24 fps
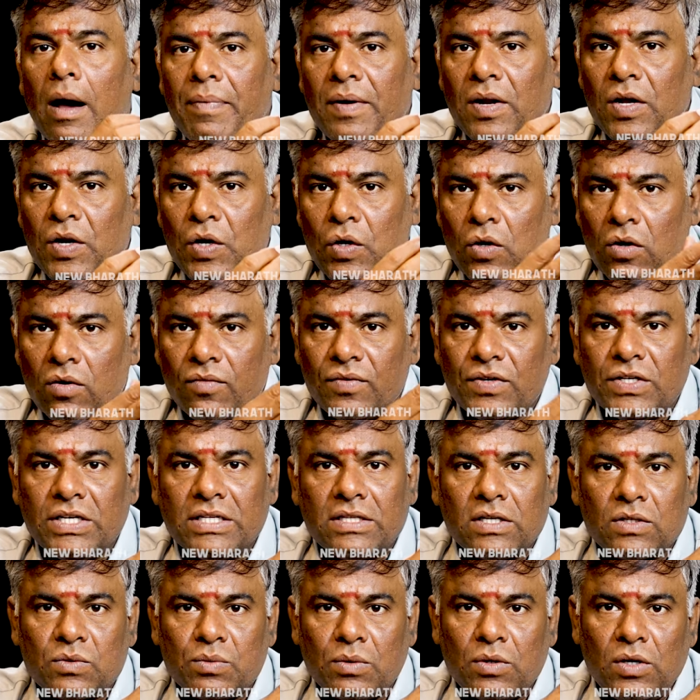அப்புறம் இன்னொரு
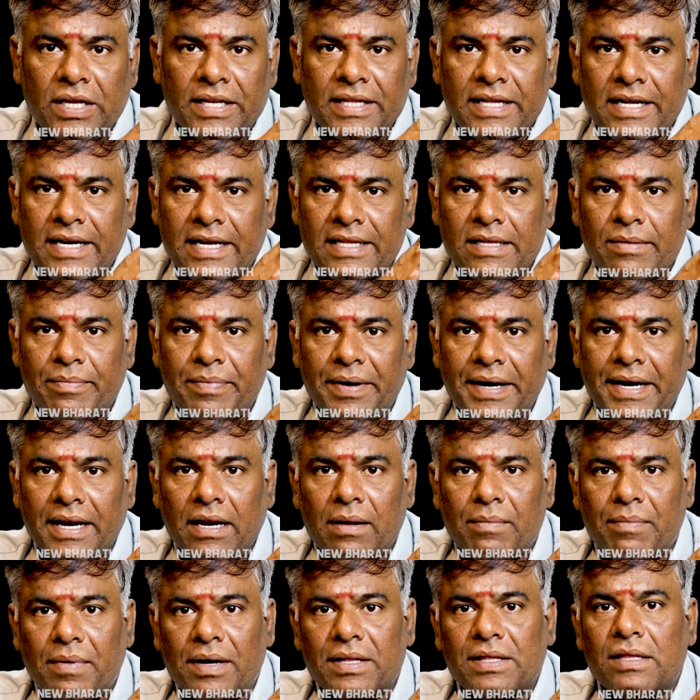விஷயத்த சொல்லியிருந்தார் அந்த
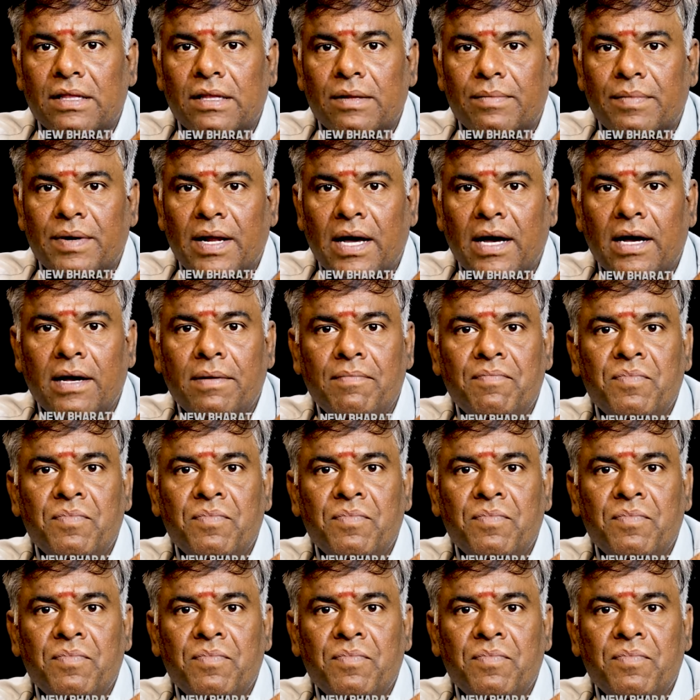பேட்டியில் பார்த்துருந்தோம்னா